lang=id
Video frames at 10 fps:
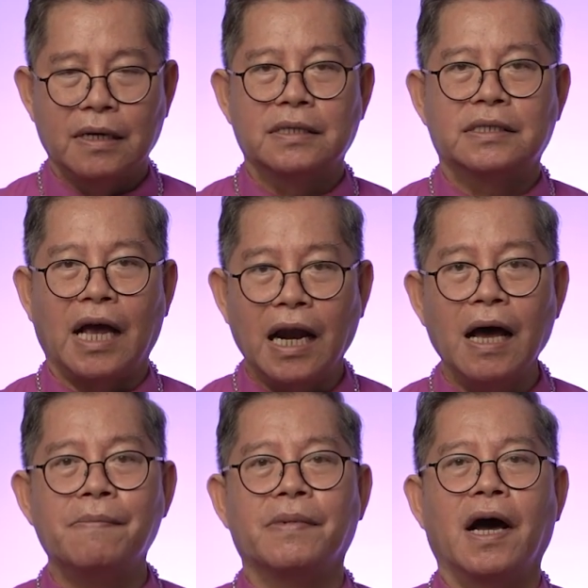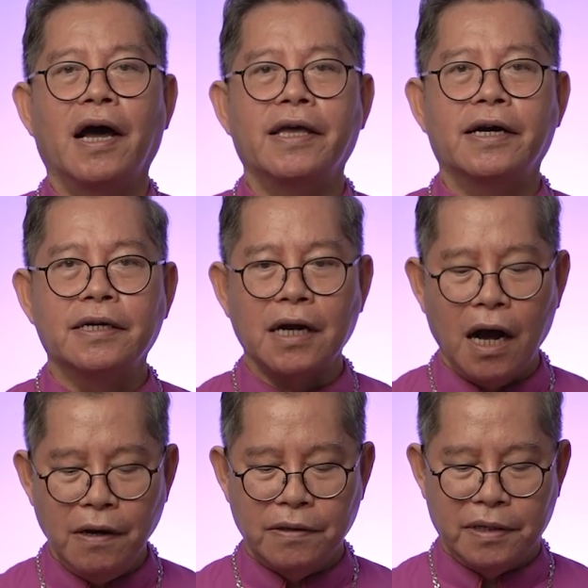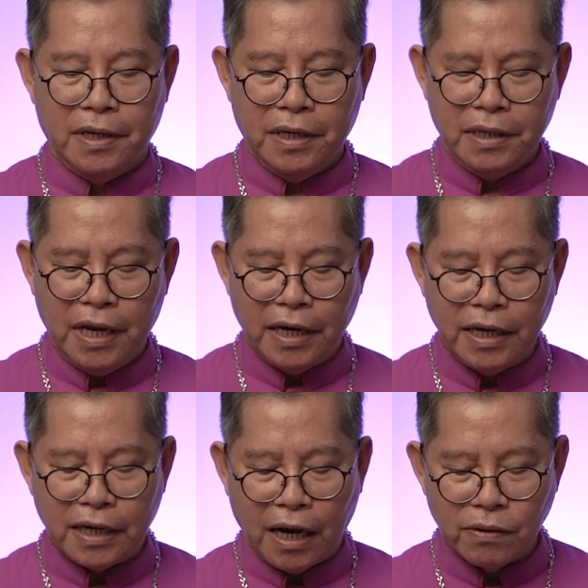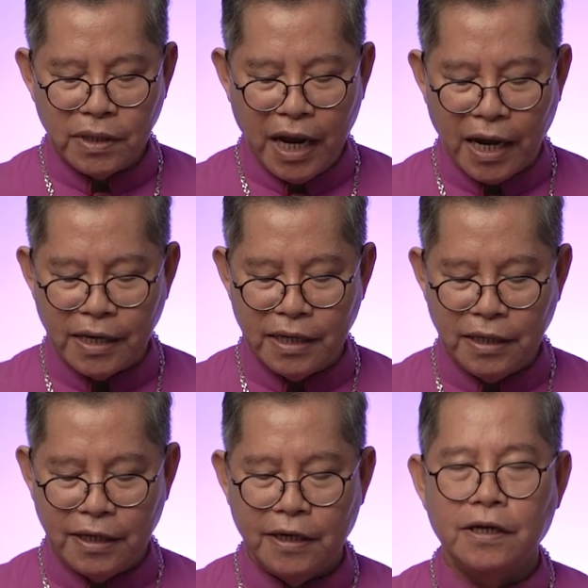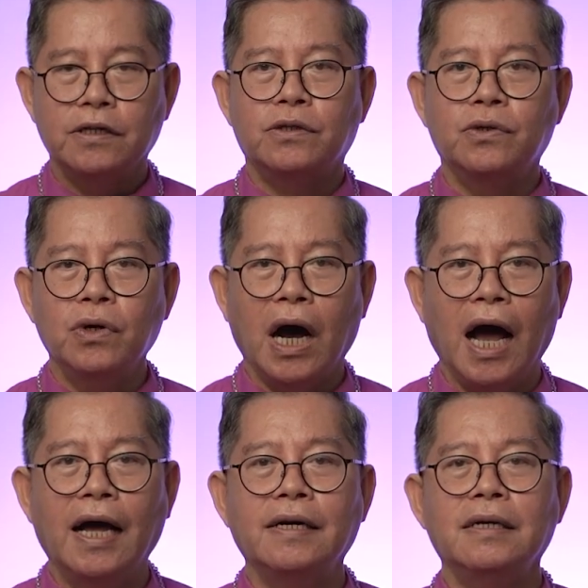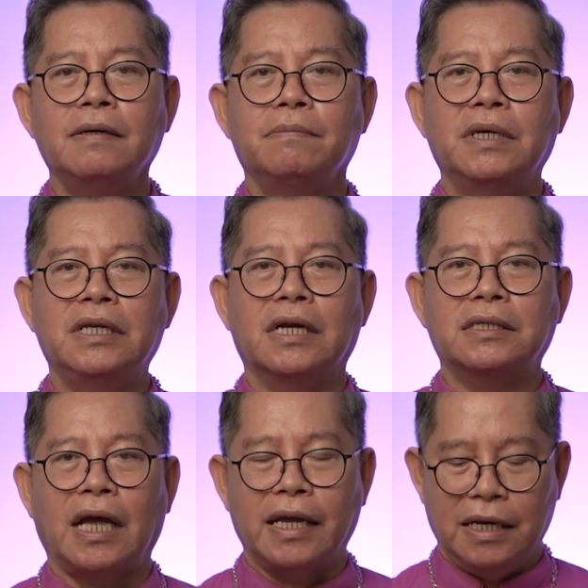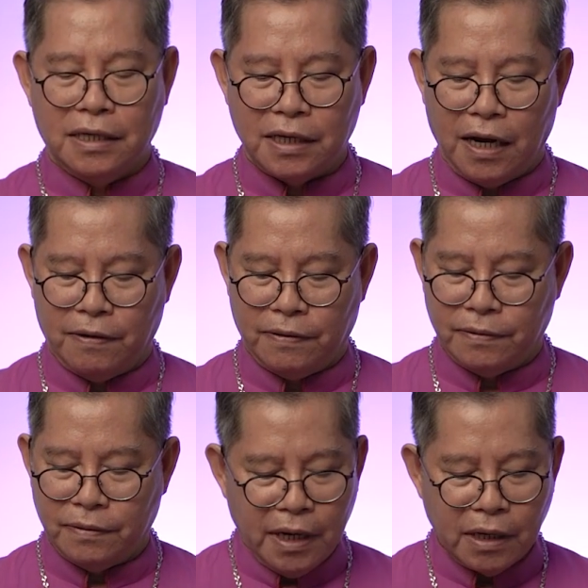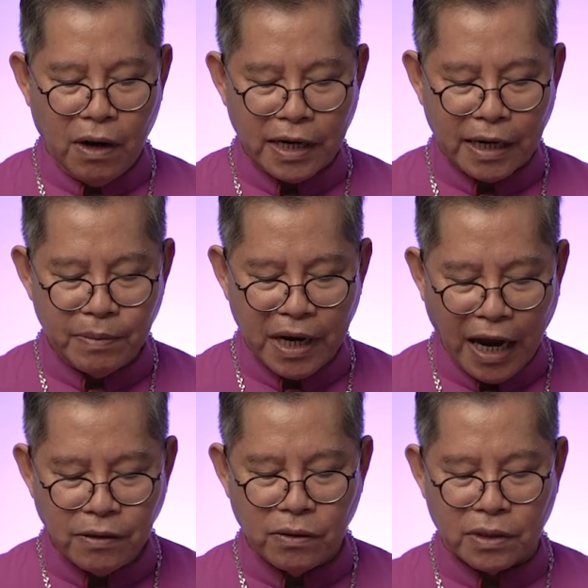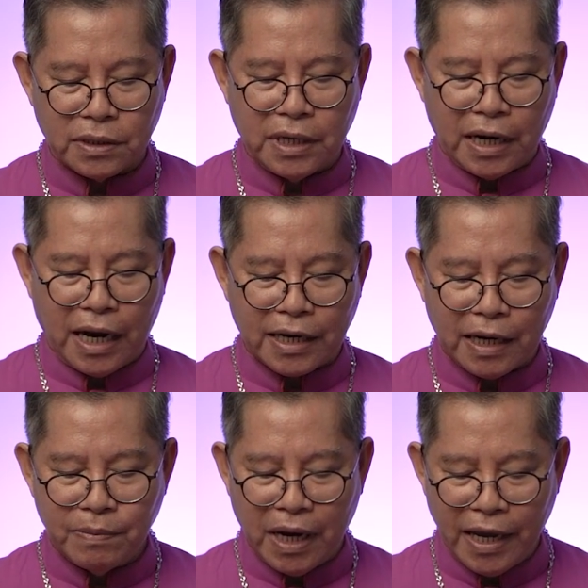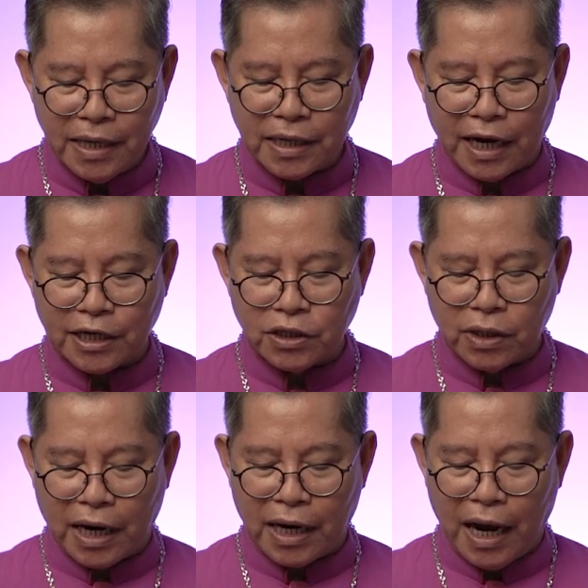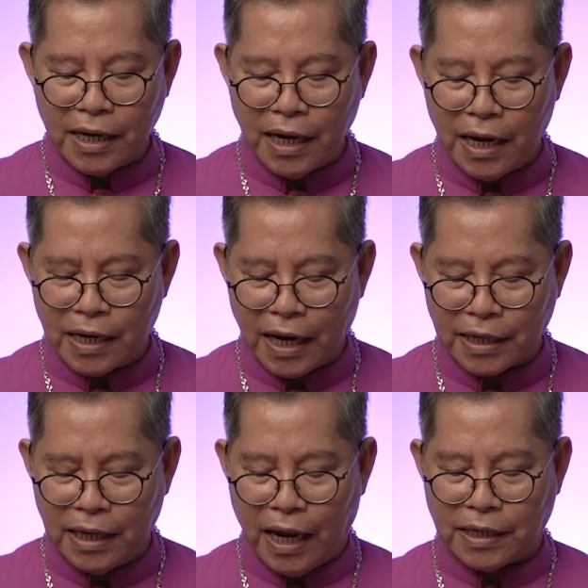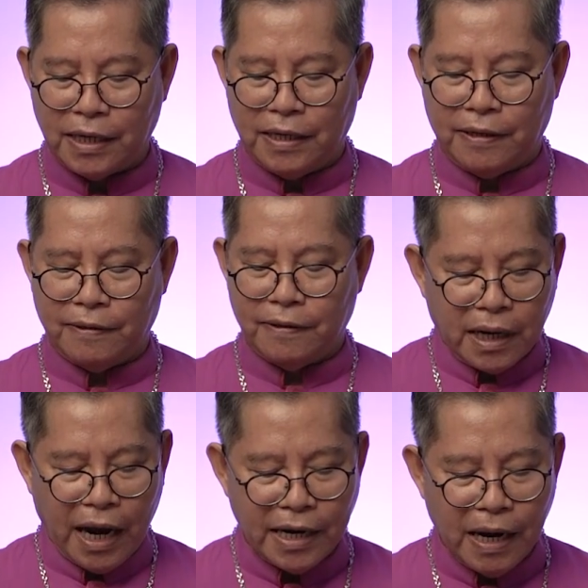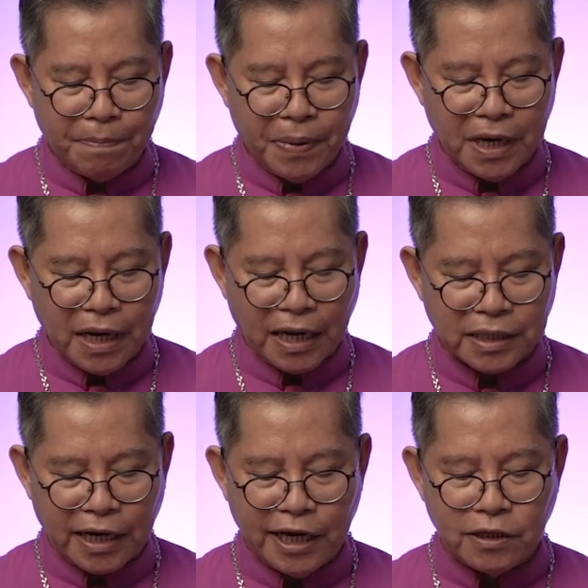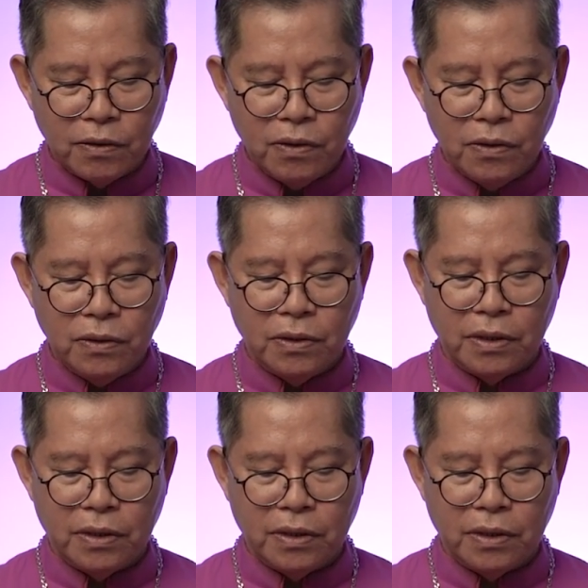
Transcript: Salam hai engkau yang dikaruniai Tuhan menyertai engkau. Engkau akan mengandung dan akan melahirkan seorang anak laki-laki. Terhadap penegasan itu,